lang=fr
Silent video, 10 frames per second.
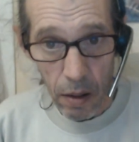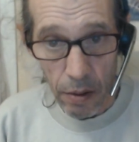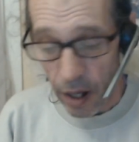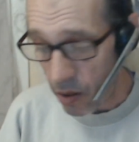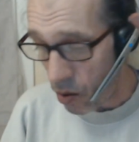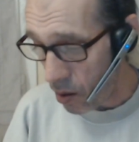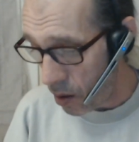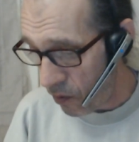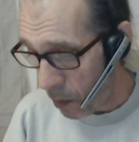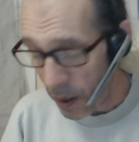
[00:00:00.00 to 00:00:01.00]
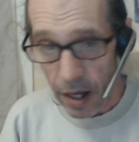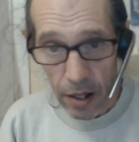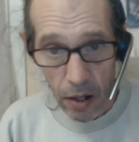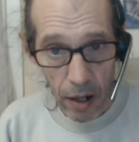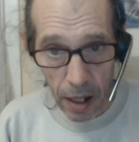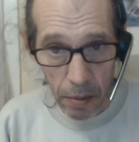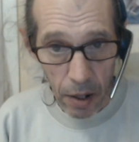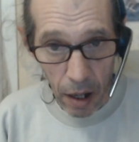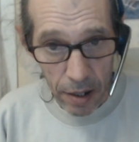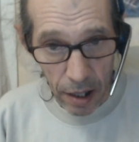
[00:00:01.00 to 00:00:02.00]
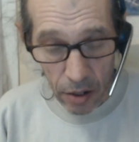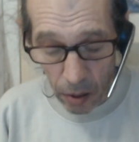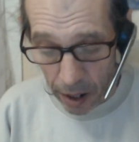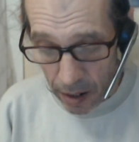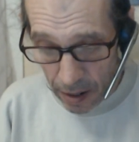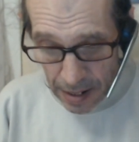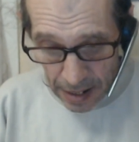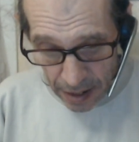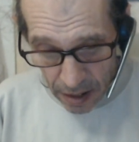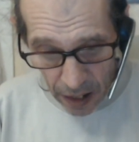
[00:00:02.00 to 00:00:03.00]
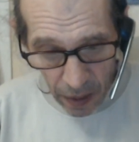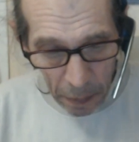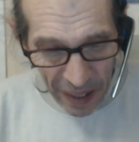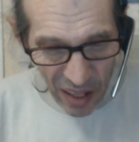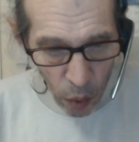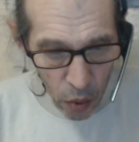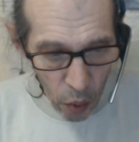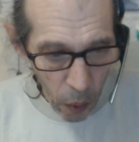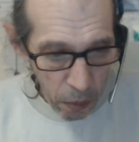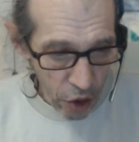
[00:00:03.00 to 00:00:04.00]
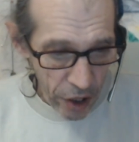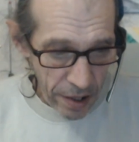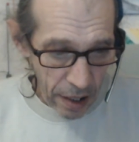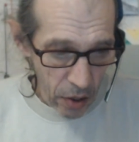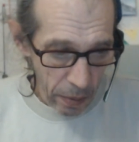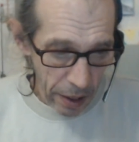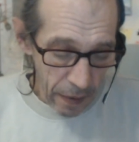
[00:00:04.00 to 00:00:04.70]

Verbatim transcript: s'attendre, faut pas s'attendre à des miracles cette semaine. Ça va pas trop trop bouger cette semaine.